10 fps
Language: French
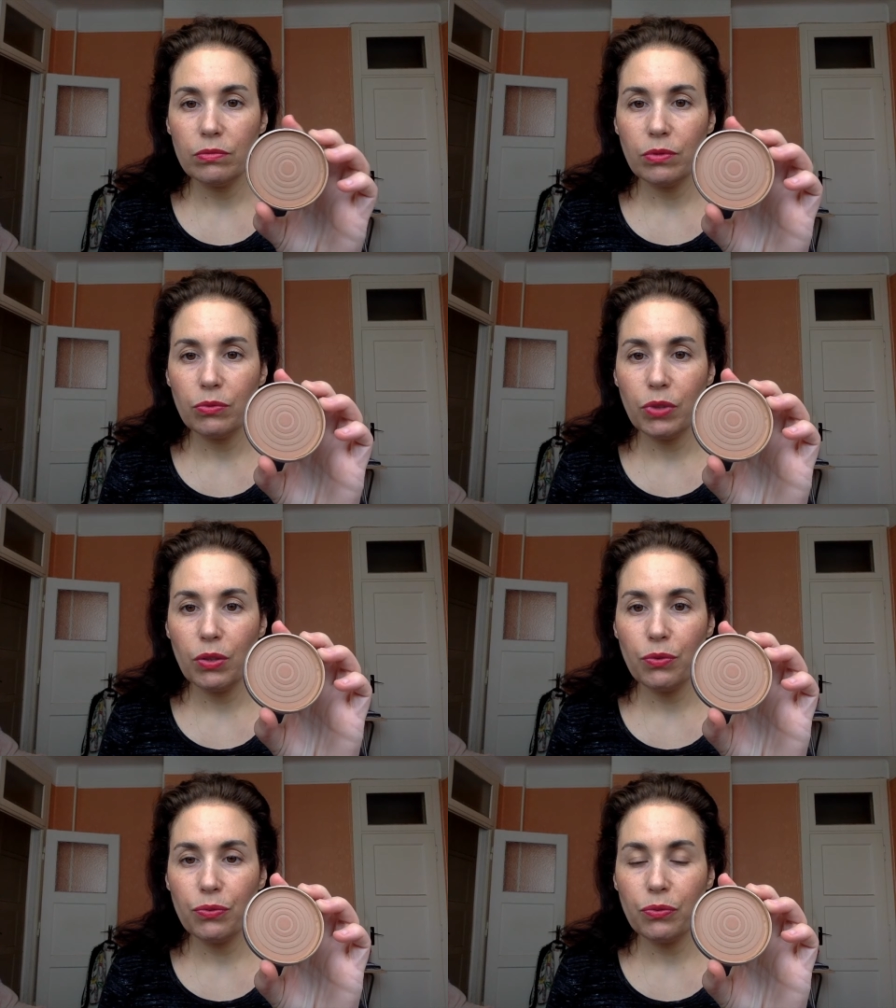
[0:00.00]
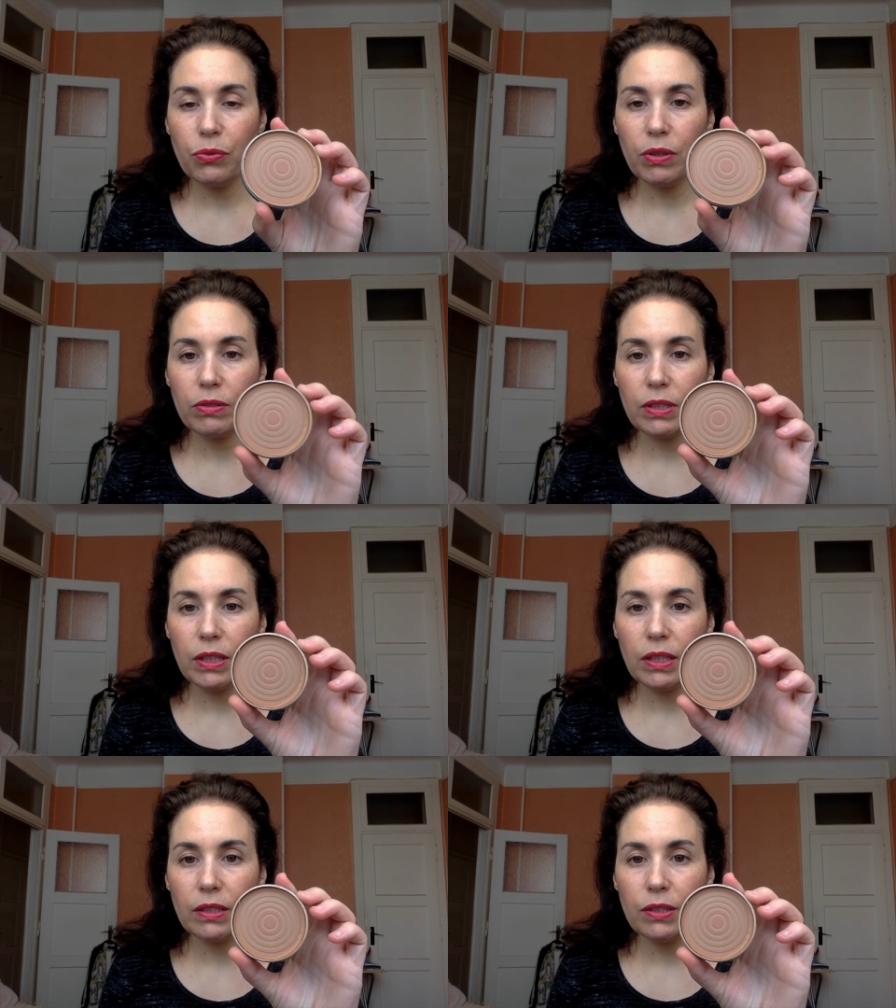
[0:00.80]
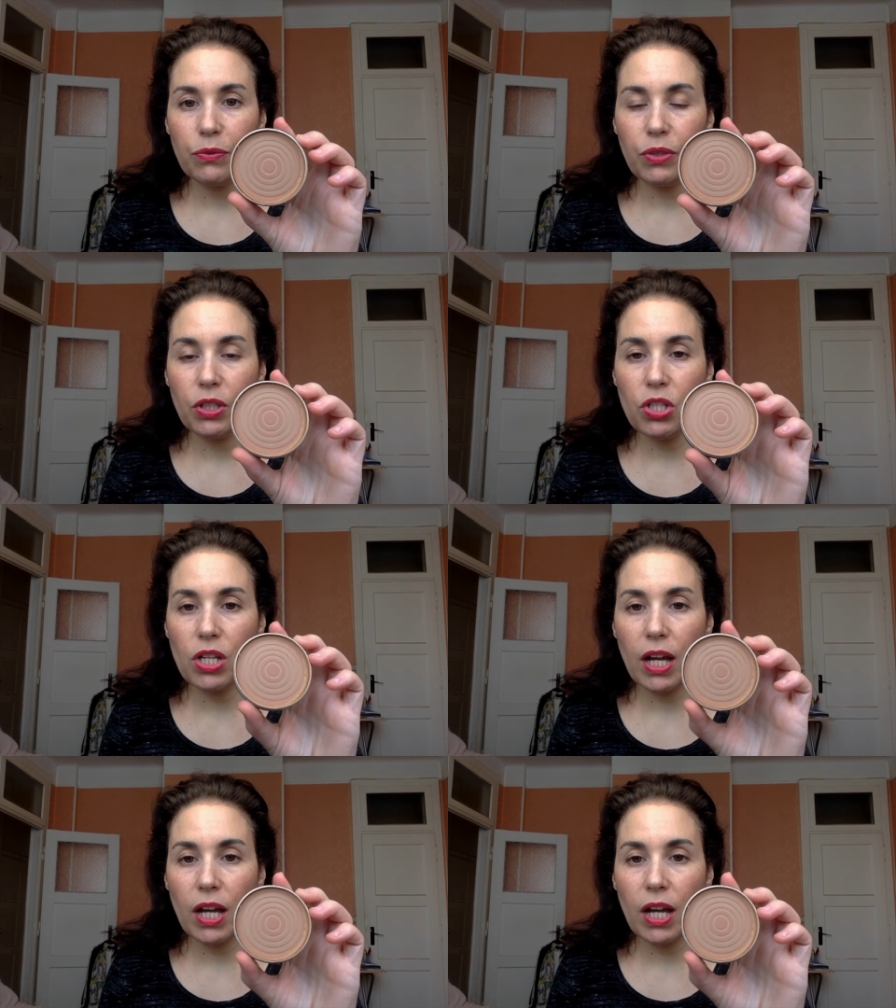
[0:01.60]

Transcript: on voit le fond, hein, c'est fini, je l'ai